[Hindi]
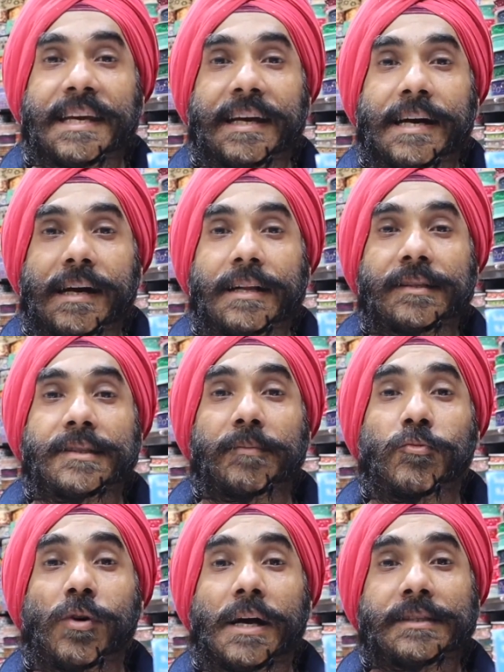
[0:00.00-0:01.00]
श्रीकाल
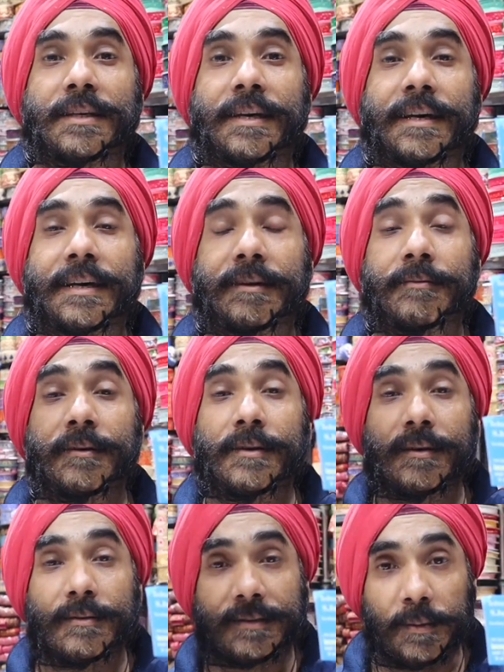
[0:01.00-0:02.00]
सबको आशा है
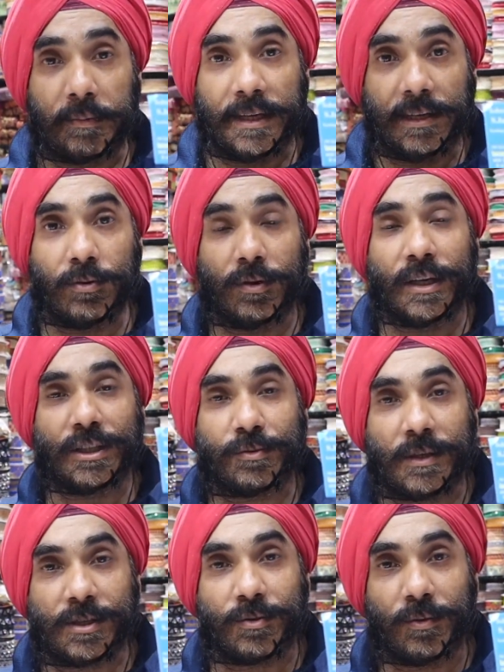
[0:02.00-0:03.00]
सब ठीक होंगे
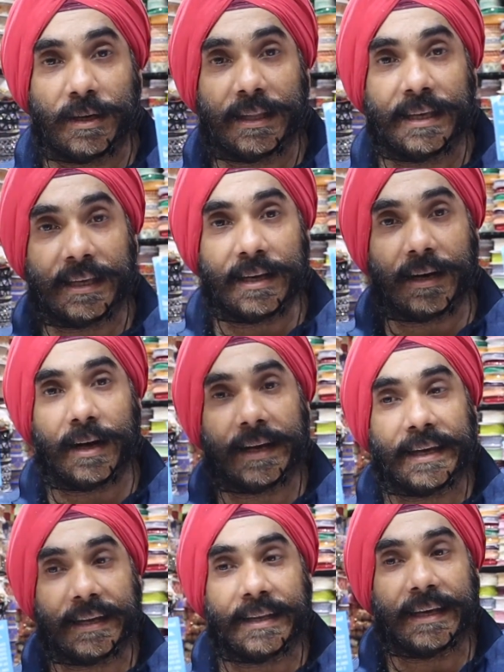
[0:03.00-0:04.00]
स्वस्थ होंगे देखिए कार्ड
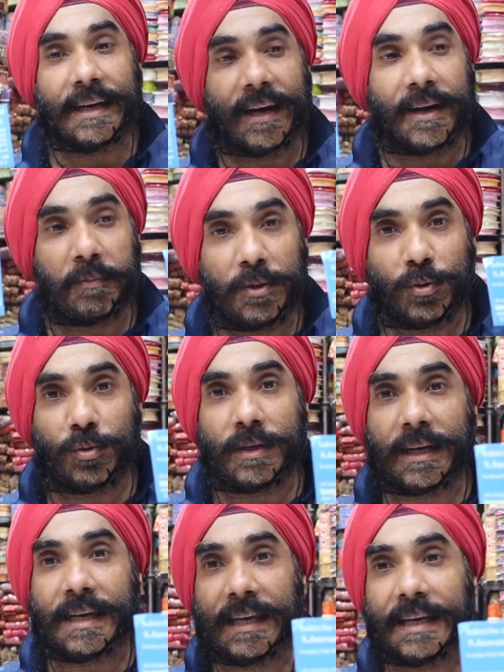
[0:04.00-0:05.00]
एक नहीं है कार्ड भी दो दो
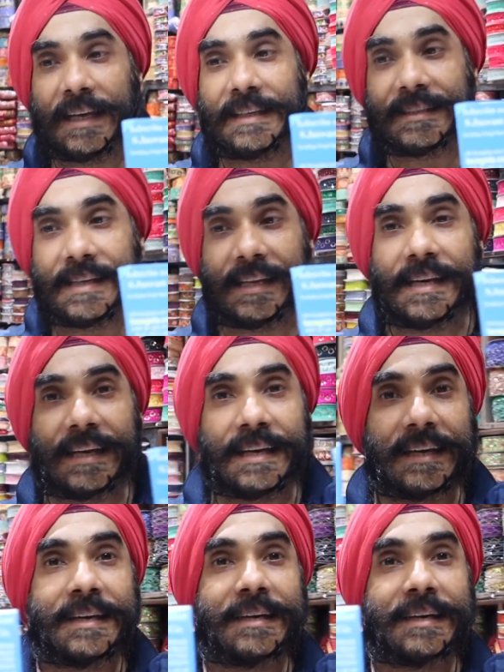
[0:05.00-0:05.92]
रखे हैं इसीलिए